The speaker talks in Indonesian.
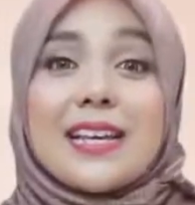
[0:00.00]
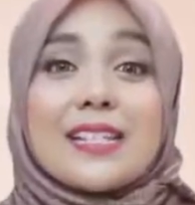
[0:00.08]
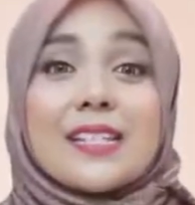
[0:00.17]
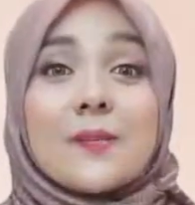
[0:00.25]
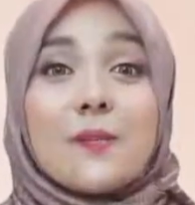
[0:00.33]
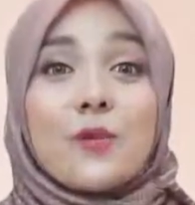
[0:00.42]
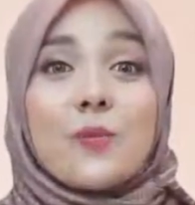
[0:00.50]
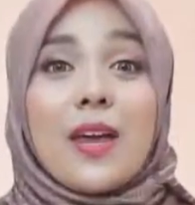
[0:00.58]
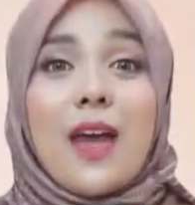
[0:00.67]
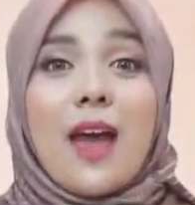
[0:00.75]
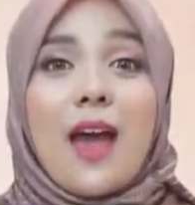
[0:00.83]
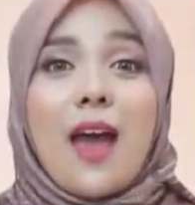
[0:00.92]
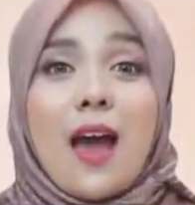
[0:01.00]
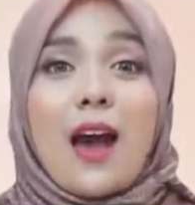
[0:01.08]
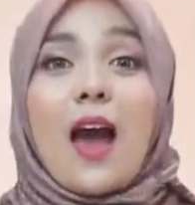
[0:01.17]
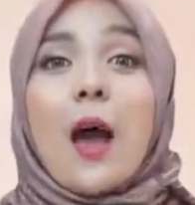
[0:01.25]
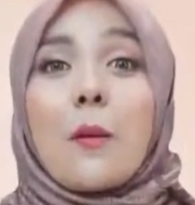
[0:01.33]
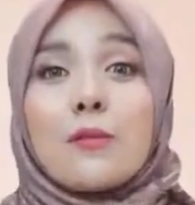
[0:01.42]
Sebelumnya,
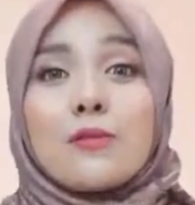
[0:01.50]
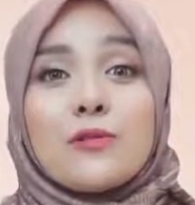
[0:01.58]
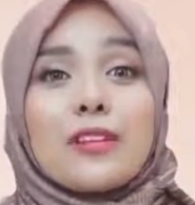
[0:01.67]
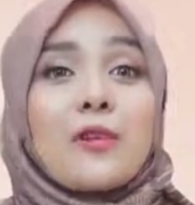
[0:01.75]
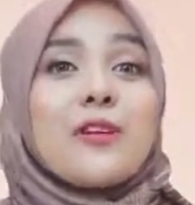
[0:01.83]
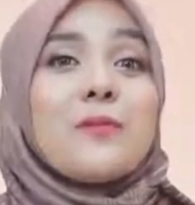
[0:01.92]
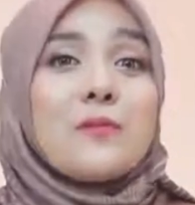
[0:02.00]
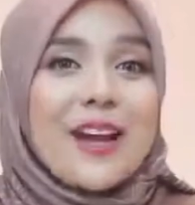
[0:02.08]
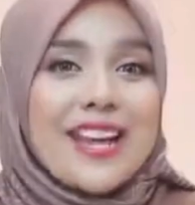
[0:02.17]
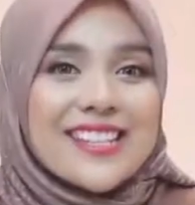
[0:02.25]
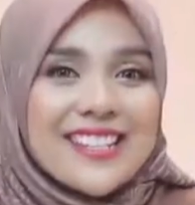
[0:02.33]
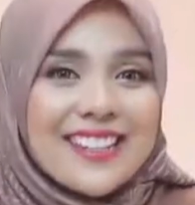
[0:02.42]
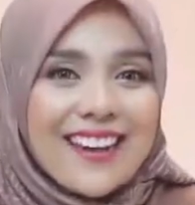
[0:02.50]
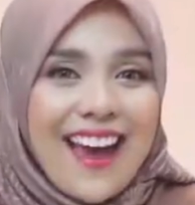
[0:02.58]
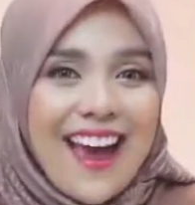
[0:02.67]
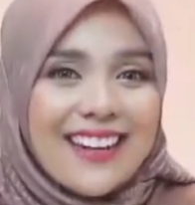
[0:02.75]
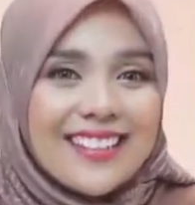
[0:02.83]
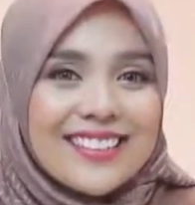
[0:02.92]
kamu sudah tahu skin
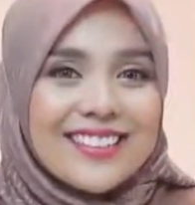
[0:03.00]
kan?